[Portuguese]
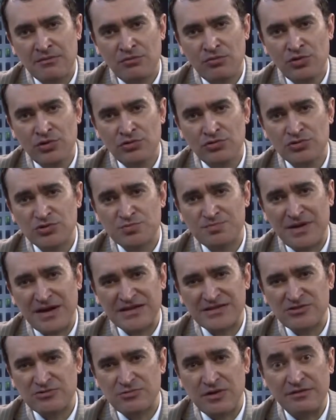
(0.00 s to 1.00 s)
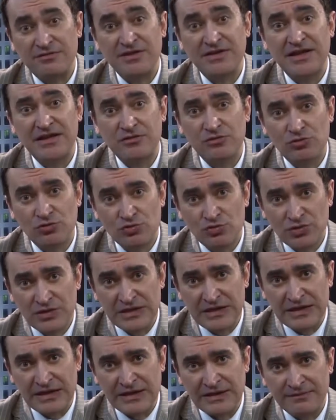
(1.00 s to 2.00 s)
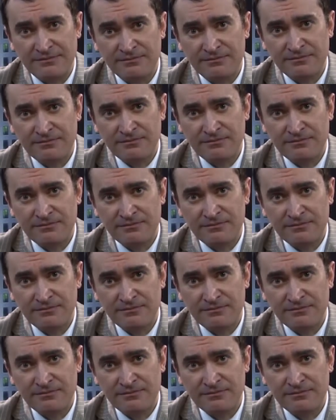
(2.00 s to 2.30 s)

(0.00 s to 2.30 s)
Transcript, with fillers: Muitos passam uma vida toda